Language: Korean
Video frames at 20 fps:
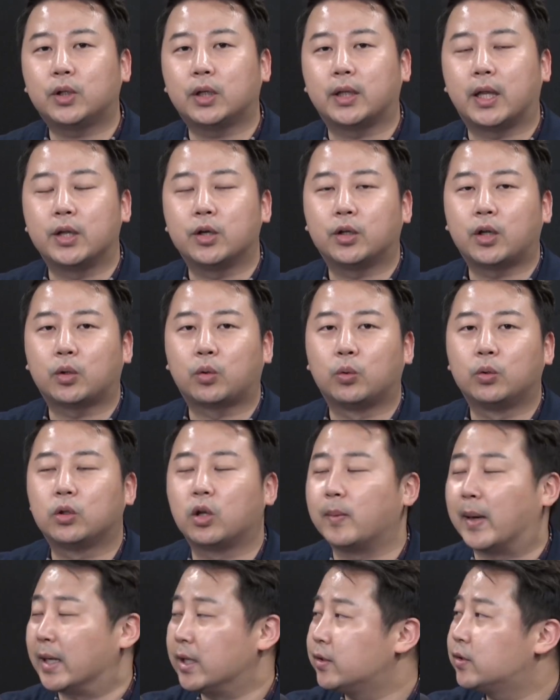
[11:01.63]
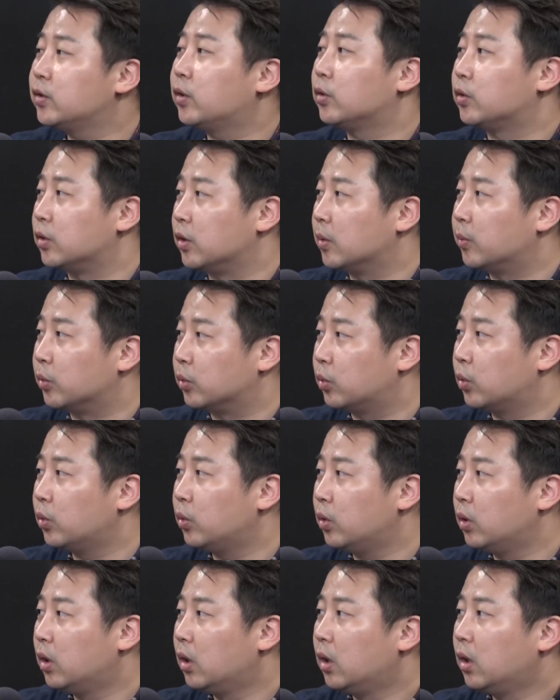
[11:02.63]
내년에 돈을 더 많이 쓰거든요,
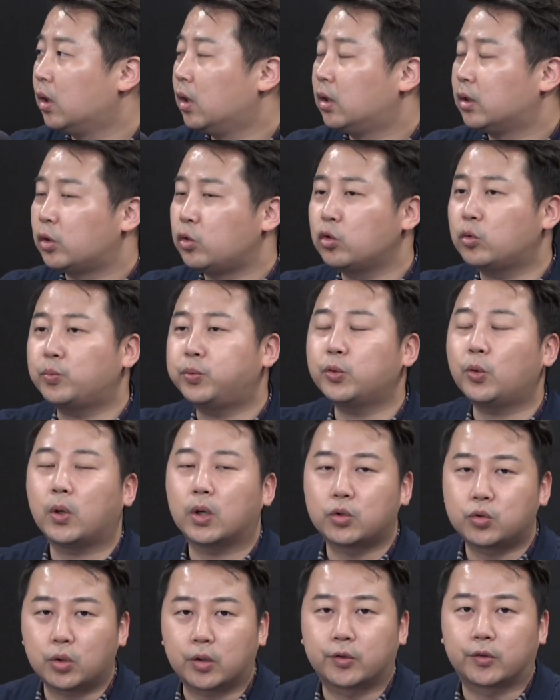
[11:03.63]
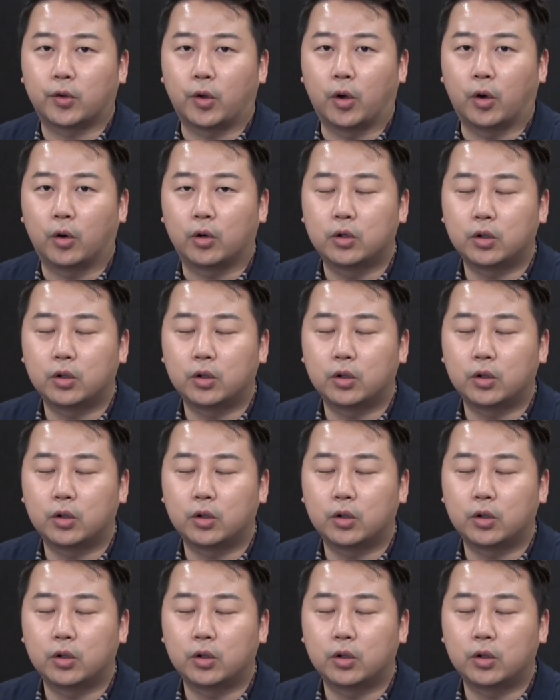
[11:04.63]
보통. 음. 6%가 줄었어요.